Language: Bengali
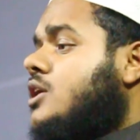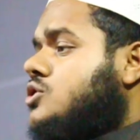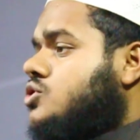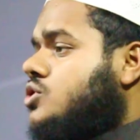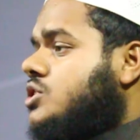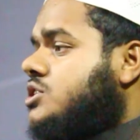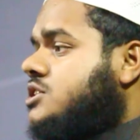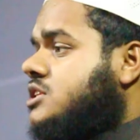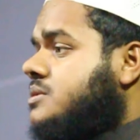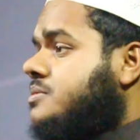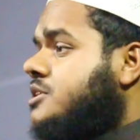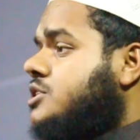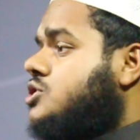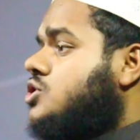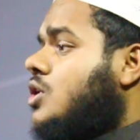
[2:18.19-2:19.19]
যদি
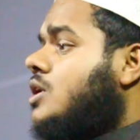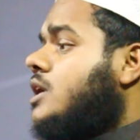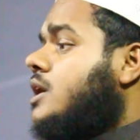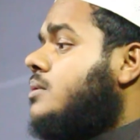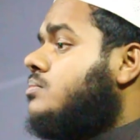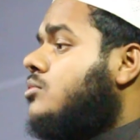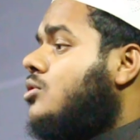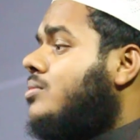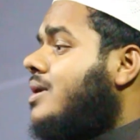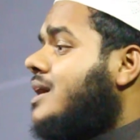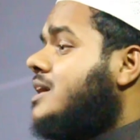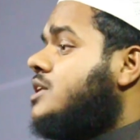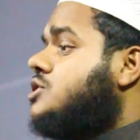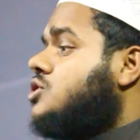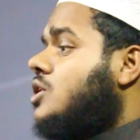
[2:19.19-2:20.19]
টিভি চলে
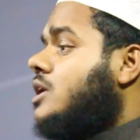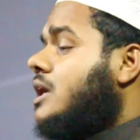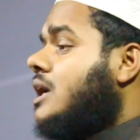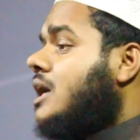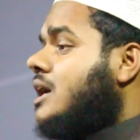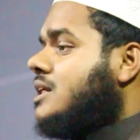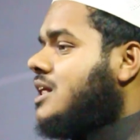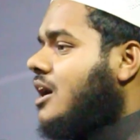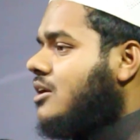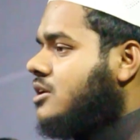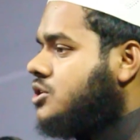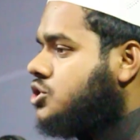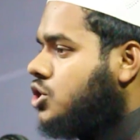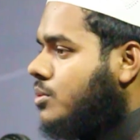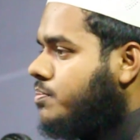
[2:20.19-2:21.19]
মোবাইল চলে তাহলে
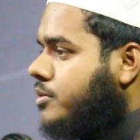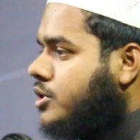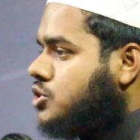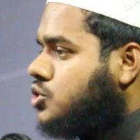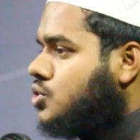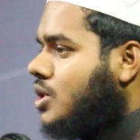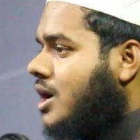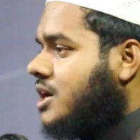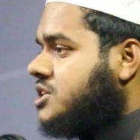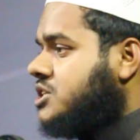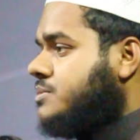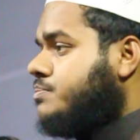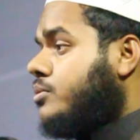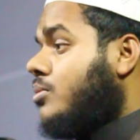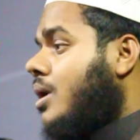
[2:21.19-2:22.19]
সব কিছু দ্বারা সে
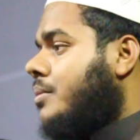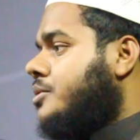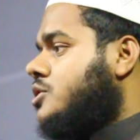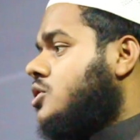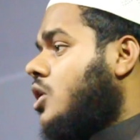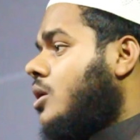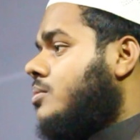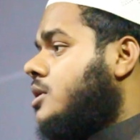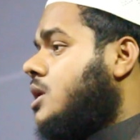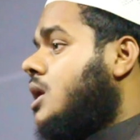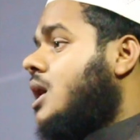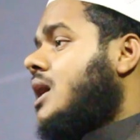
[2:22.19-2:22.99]
প্রভাবিত হবে